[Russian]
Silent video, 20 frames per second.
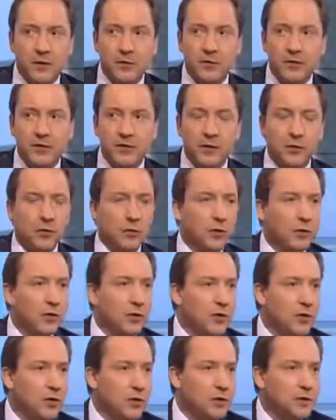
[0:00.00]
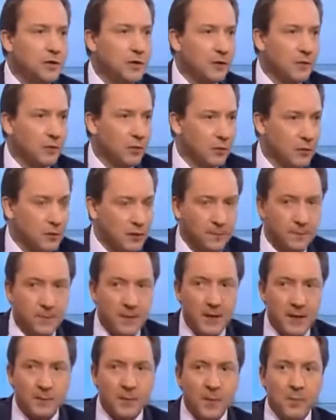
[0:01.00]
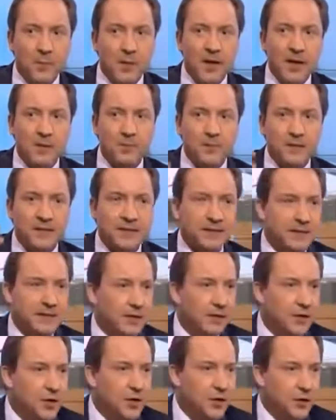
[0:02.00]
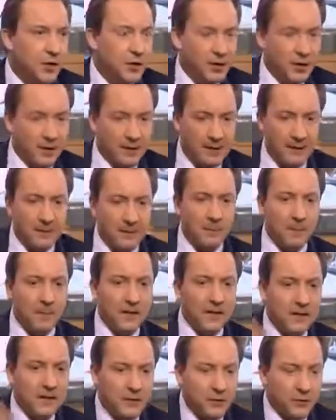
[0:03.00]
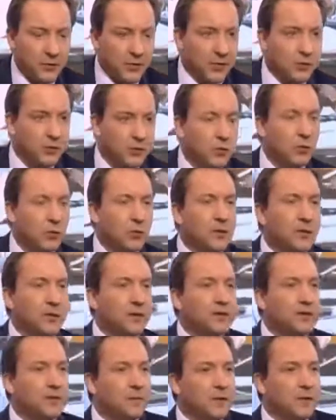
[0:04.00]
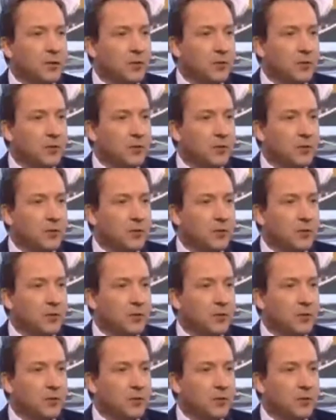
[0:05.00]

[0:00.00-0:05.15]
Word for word: тех людей, которые лишились работы, попали под сокращение, молодежи. Но только если